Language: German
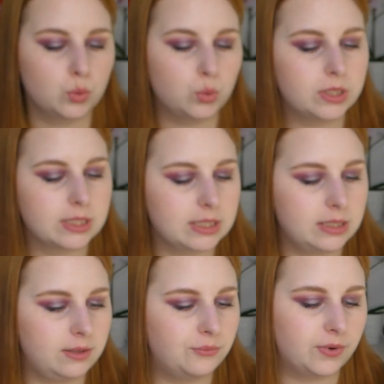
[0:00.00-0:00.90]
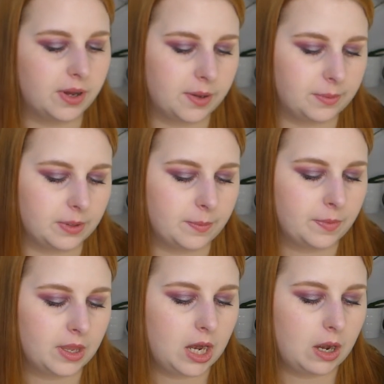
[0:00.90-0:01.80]
gut. Das ist die Farbe
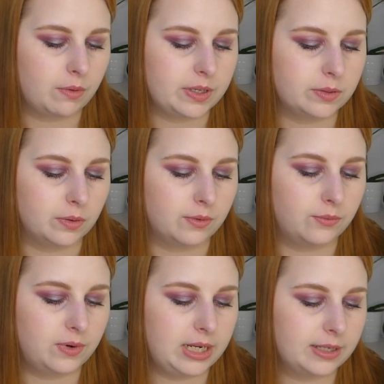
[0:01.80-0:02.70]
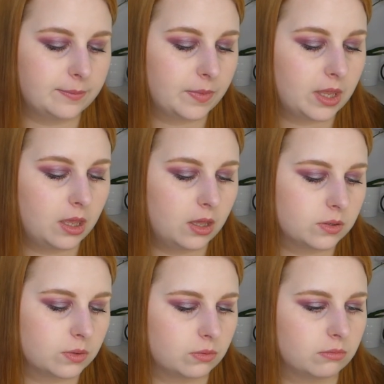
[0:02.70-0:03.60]
Resort Fling.
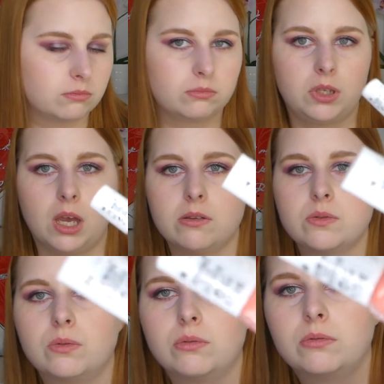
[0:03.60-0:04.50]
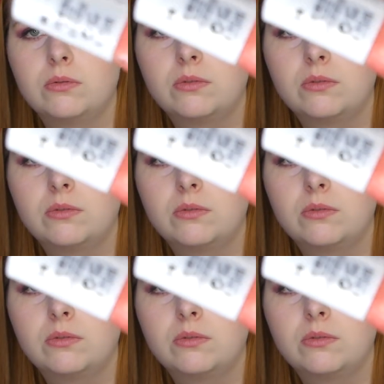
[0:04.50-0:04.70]
So ein, ja, so ein